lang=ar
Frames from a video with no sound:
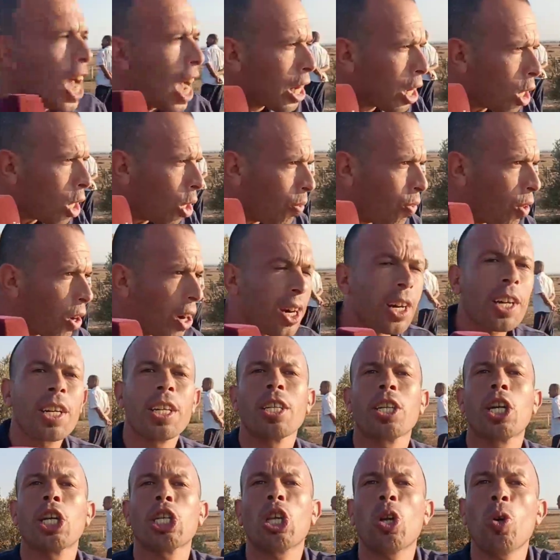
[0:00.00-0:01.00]
هاد الحفر
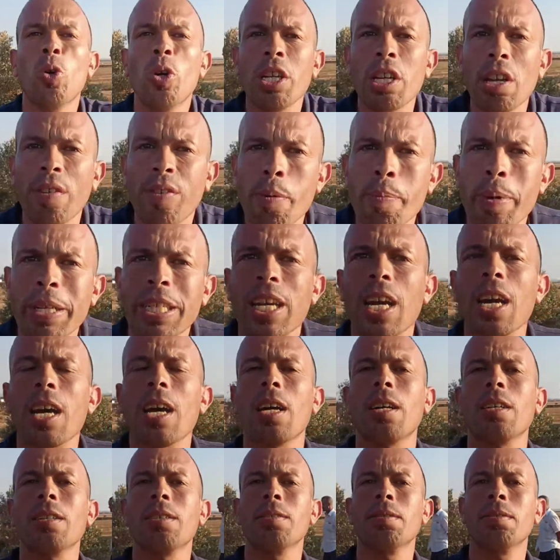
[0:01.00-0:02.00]
كثروا علينا في
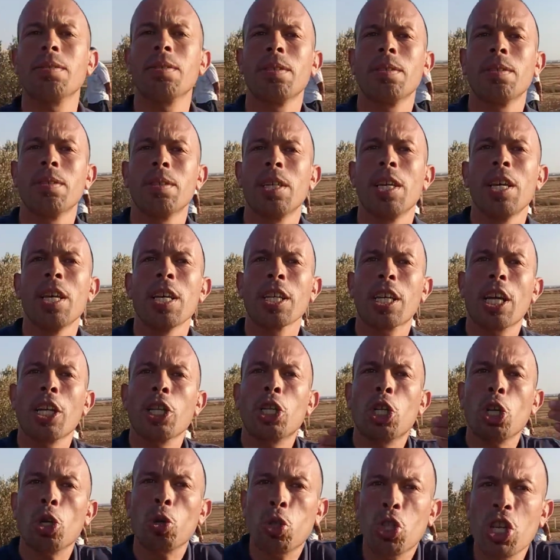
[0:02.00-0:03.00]
المنطقة
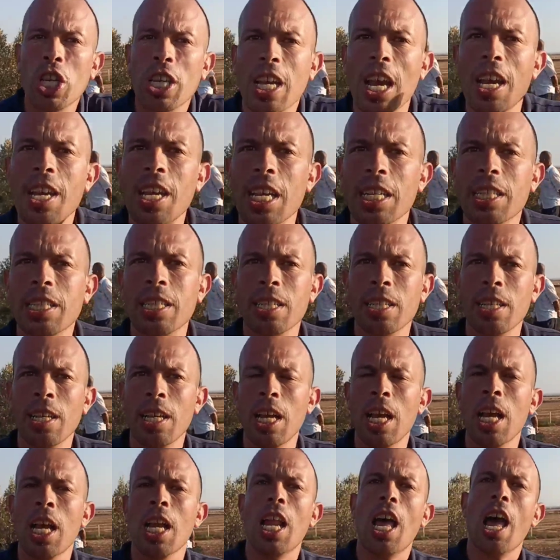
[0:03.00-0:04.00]
كنديروا شكايات
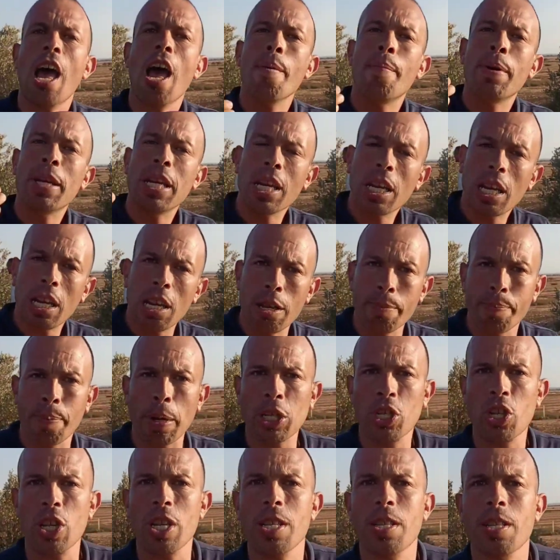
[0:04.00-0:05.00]
العامل الإقليم
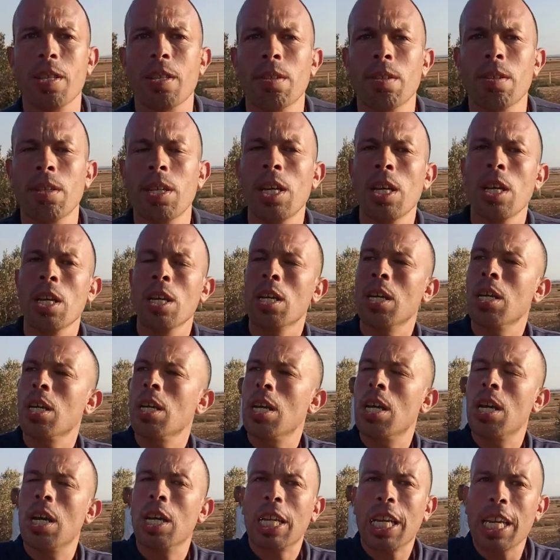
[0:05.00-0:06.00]
برشيد
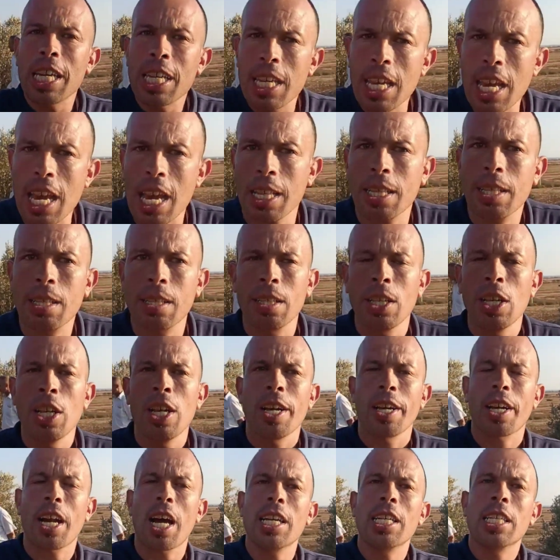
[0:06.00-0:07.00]
آه، القياد
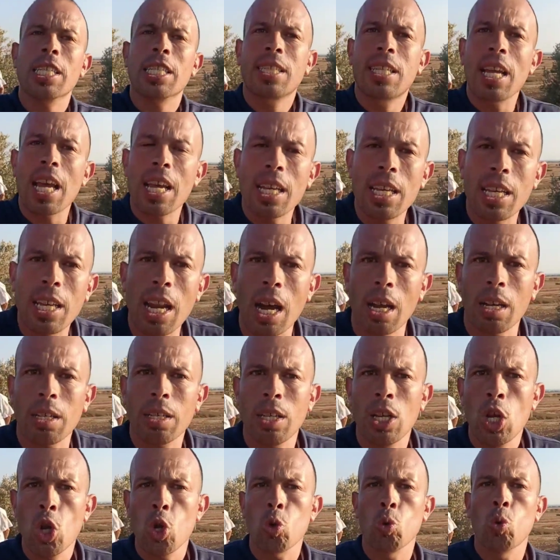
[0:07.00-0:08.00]
رئيس الدائره
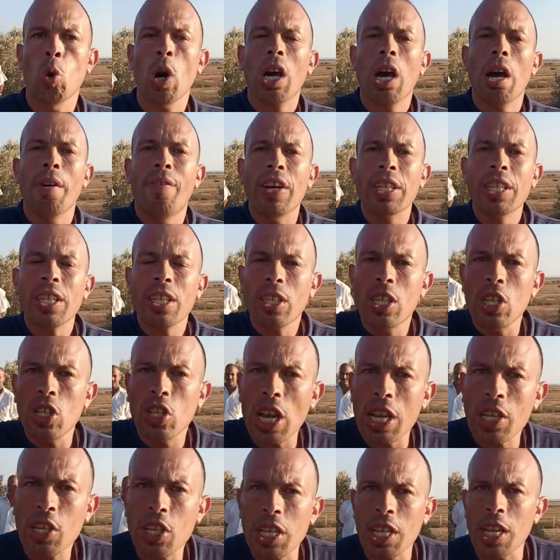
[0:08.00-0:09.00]
الوقفات
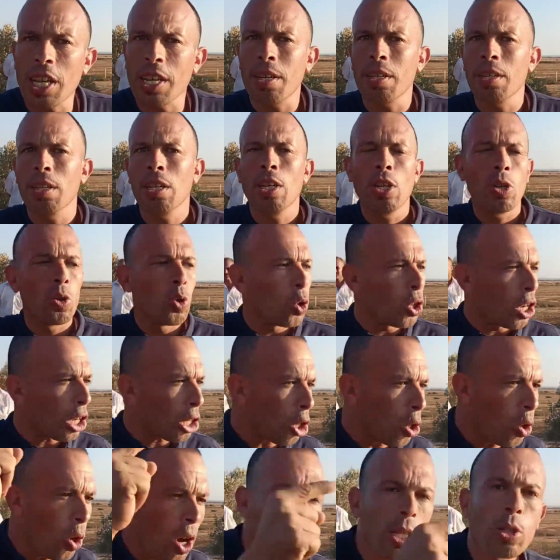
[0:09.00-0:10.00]
احتجاجيا
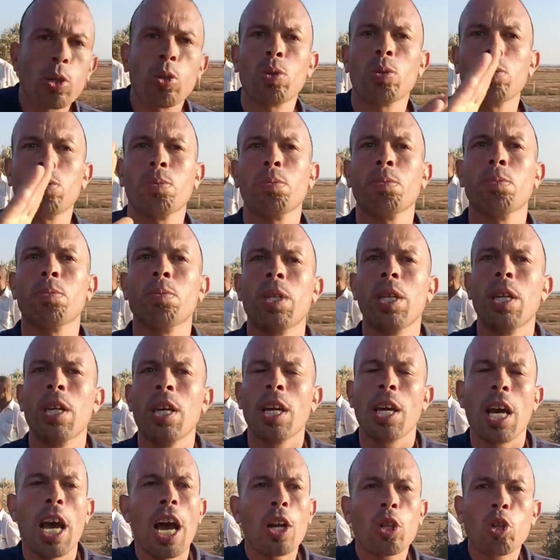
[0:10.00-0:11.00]
وكثروا هادو
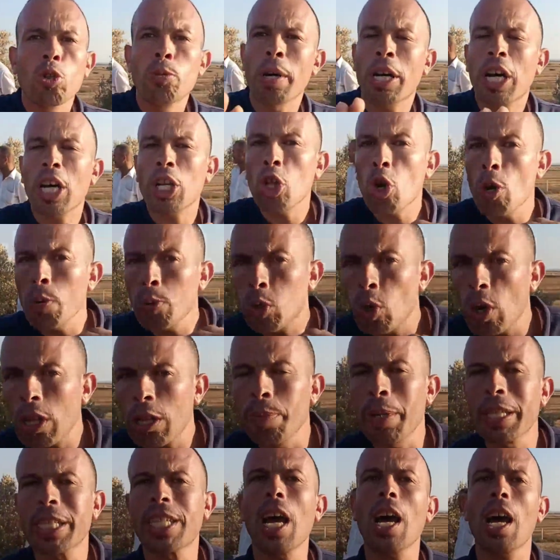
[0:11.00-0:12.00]
هادو ما كيديروهمش
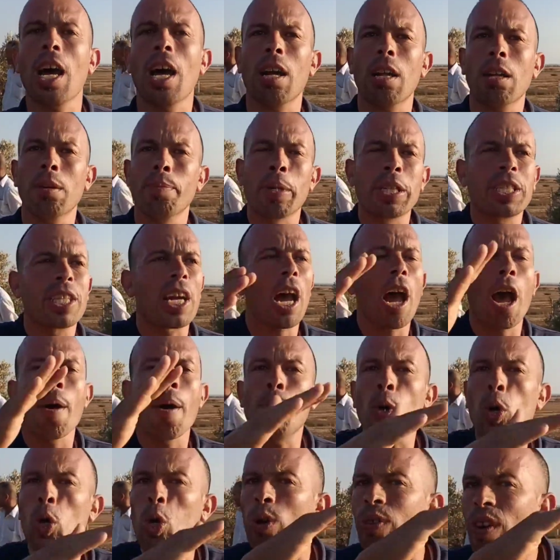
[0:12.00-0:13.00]
ولاد منطقه
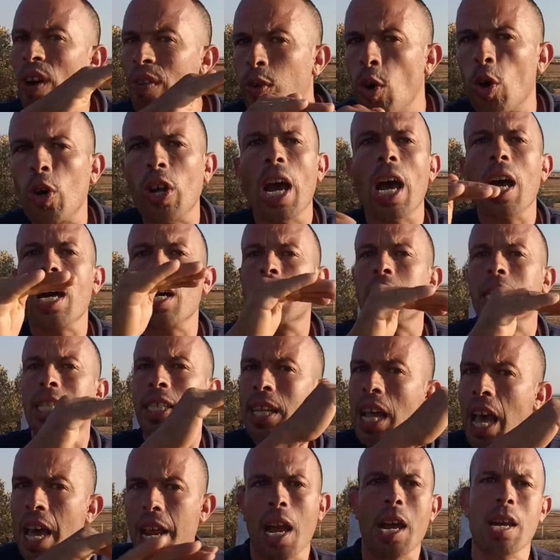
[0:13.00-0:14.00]
المنطقه معروفه الفقراء
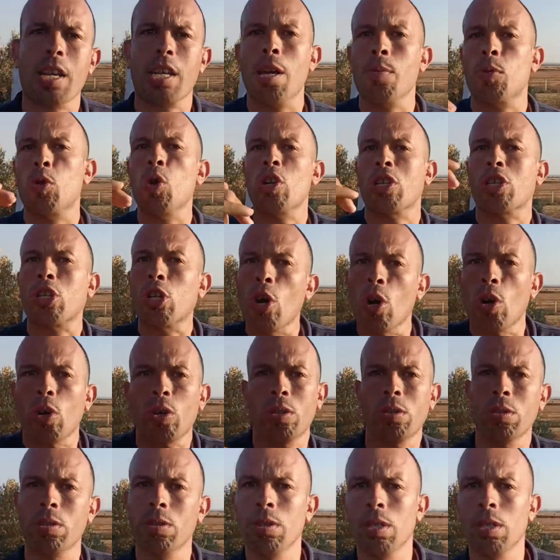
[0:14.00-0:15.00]
قزاره كيمشيو للسوق